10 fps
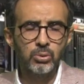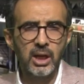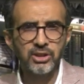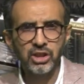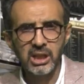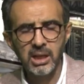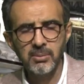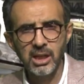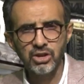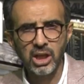bunu
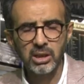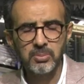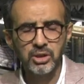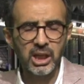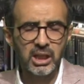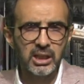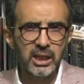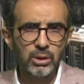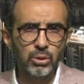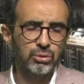açıklayamayacak bir
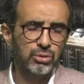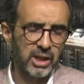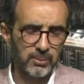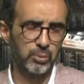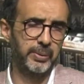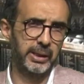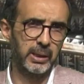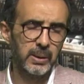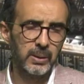şekilde götürecek bu parayı.